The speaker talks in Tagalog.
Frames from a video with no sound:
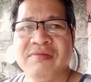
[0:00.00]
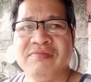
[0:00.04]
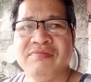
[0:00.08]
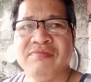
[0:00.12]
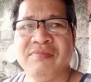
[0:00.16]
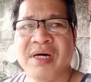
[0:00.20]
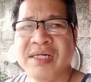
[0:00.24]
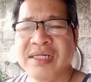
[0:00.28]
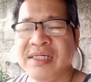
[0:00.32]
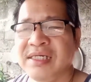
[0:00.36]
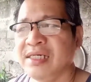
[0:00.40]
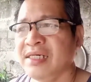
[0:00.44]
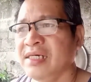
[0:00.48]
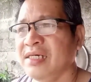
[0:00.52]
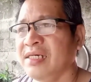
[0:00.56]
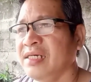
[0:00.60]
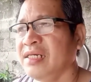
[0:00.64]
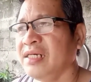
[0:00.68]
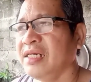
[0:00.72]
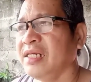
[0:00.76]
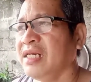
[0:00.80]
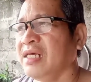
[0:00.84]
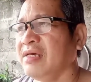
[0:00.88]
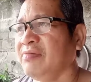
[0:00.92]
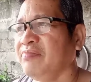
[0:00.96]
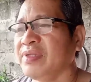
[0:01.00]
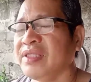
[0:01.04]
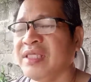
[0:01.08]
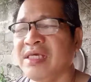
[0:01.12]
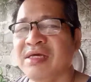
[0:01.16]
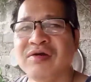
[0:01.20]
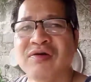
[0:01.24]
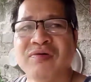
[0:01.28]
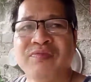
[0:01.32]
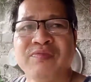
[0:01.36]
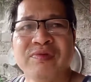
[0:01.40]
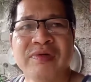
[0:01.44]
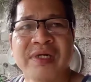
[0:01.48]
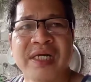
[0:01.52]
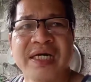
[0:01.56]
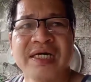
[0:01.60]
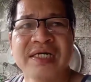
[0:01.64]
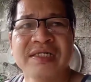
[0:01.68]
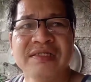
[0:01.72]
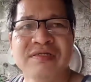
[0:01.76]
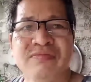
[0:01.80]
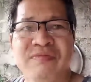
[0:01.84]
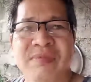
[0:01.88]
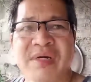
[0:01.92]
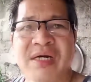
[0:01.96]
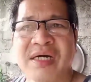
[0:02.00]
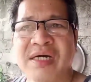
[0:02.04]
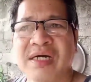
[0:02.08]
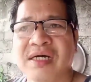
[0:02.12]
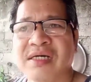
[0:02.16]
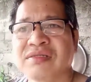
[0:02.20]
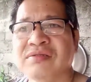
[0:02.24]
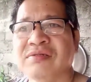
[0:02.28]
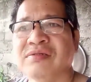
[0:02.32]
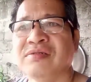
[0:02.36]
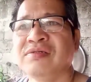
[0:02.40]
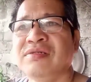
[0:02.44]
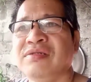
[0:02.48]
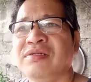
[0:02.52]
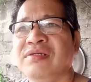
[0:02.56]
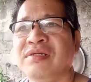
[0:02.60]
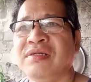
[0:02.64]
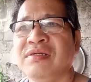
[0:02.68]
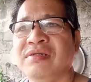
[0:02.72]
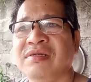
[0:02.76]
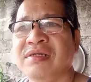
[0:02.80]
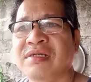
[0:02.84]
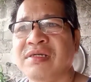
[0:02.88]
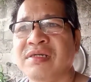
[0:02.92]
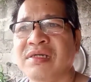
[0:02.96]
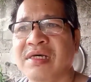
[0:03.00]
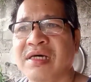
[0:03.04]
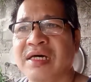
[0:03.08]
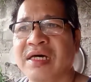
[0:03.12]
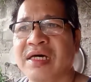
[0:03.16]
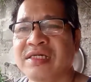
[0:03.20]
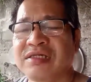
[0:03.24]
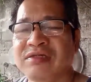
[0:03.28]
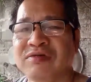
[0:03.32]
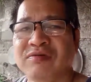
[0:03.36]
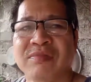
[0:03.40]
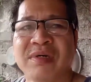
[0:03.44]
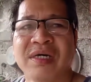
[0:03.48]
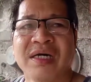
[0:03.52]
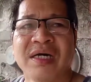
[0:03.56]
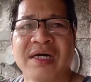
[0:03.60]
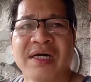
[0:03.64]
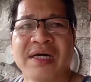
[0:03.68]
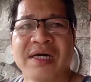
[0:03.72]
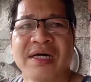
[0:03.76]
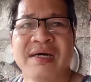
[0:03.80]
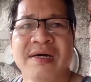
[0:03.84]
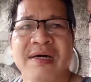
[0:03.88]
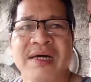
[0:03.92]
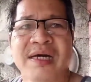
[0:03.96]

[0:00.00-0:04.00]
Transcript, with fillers: Bali, liligpitin ko po lahat yung mga karton at yung mga